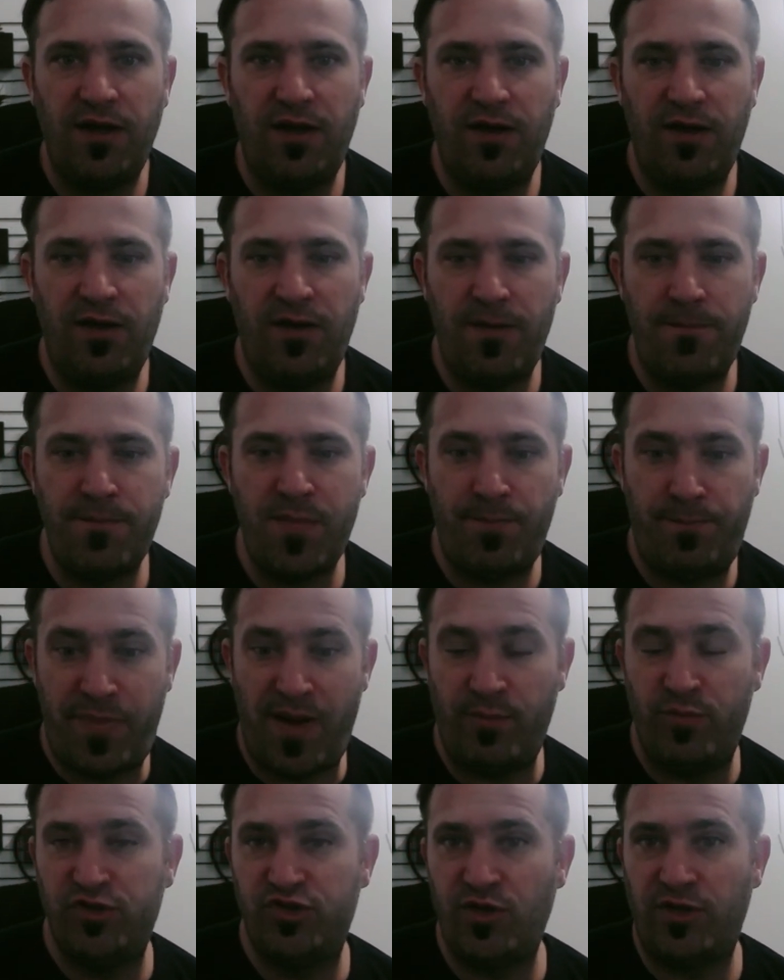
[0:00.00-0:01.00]
euh,
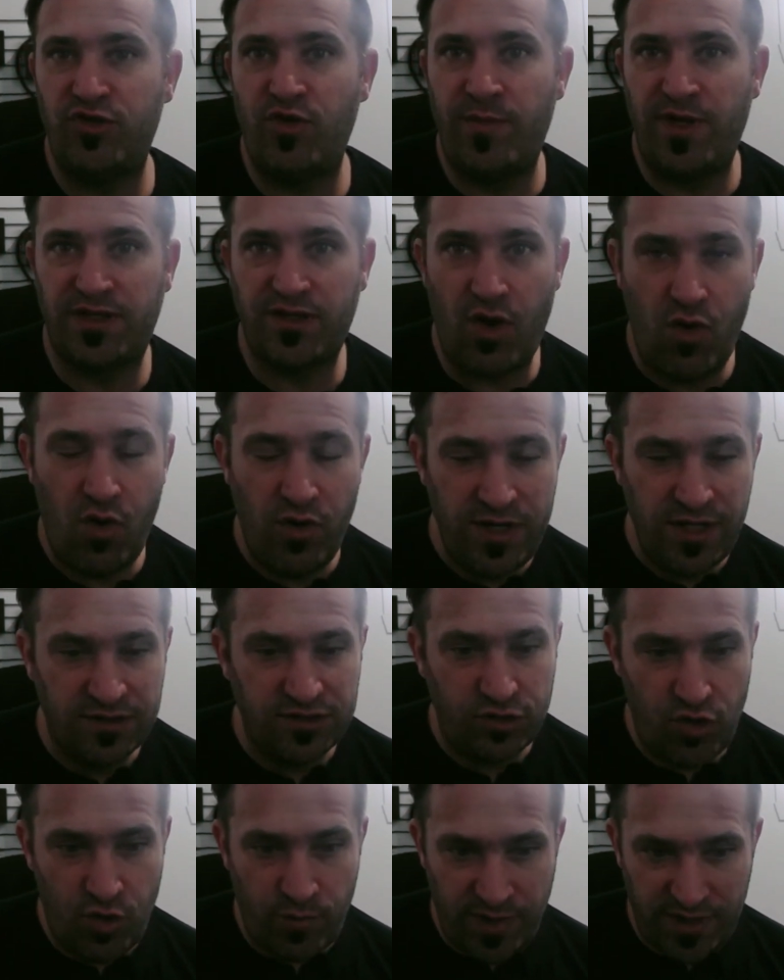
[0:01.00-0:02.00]
pas besoin de mettre all-in,
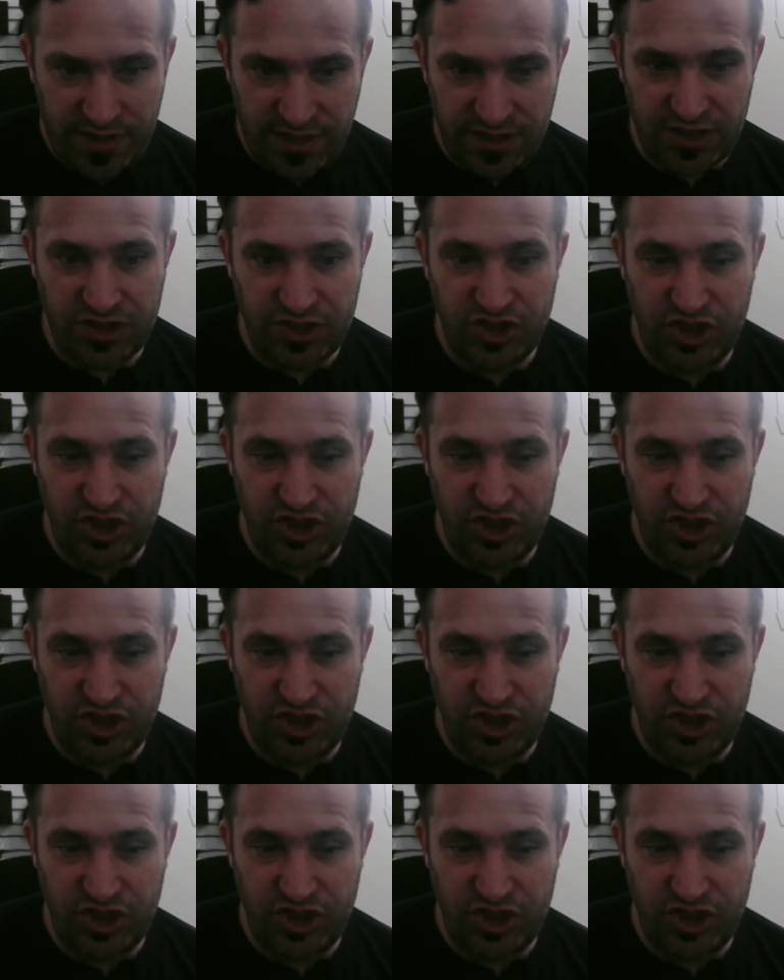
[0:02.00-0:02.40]
ne mettez